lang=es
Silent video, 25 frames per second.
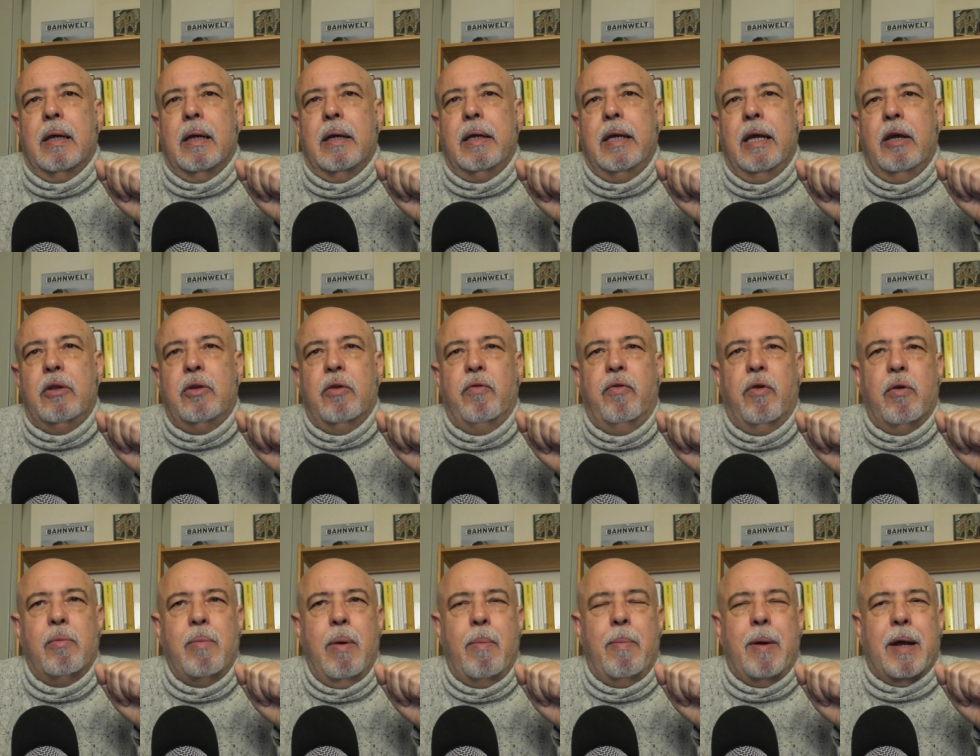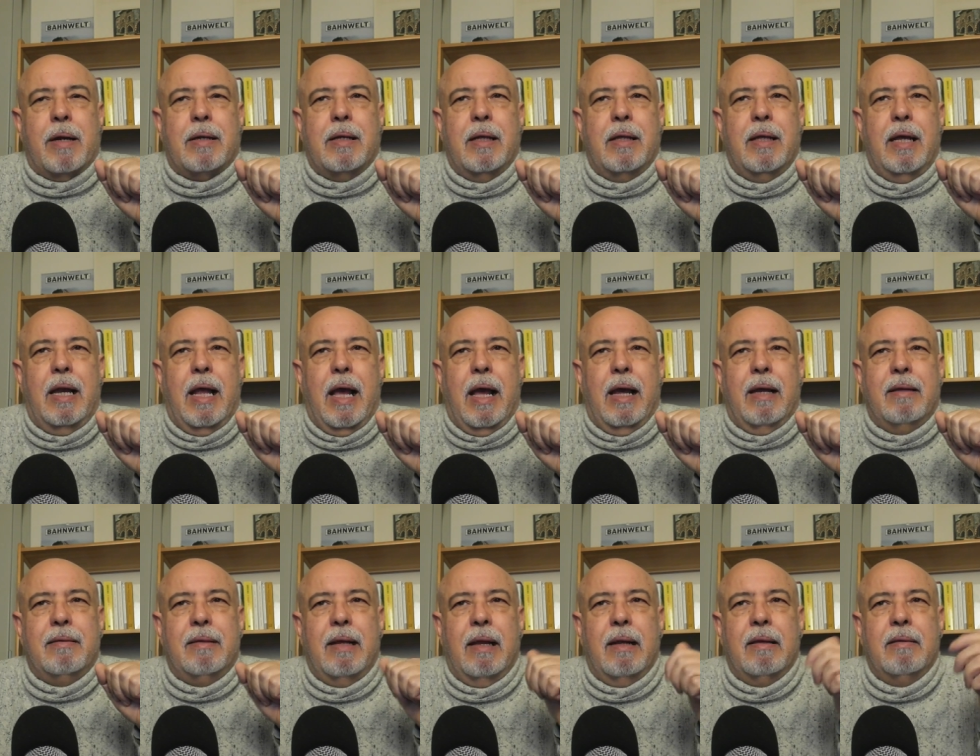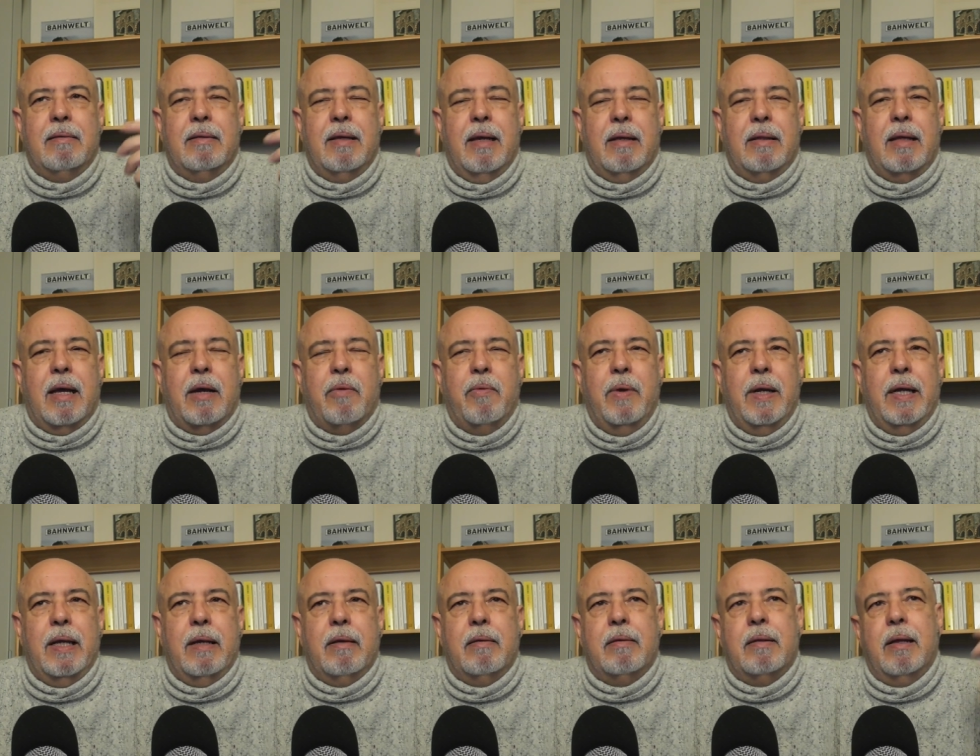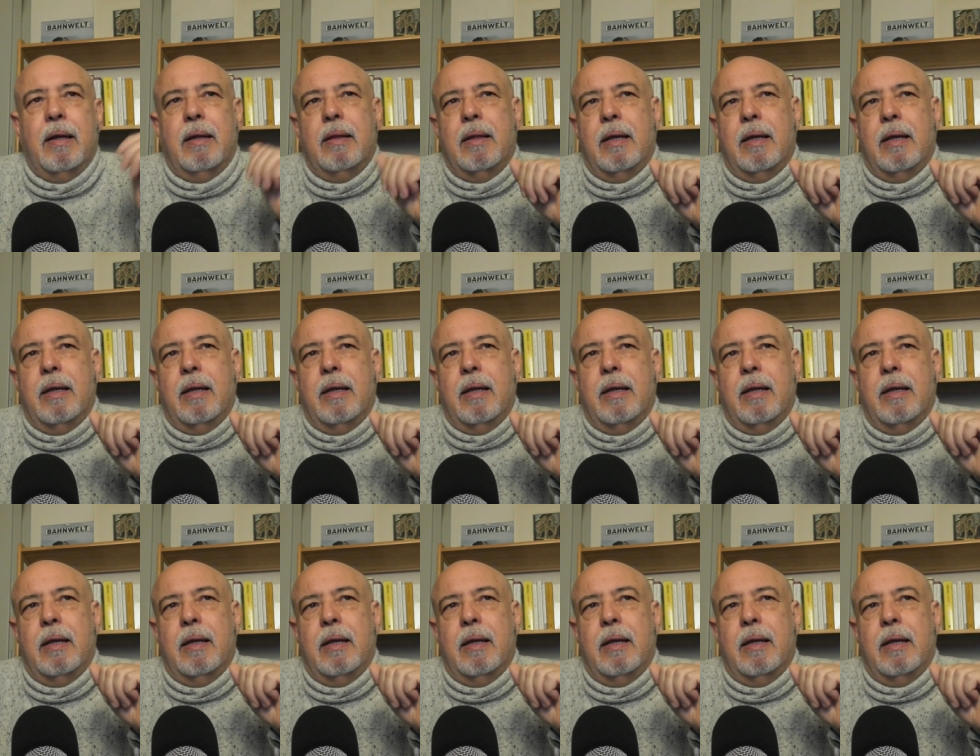Y esto forma parte de la esencia darwinista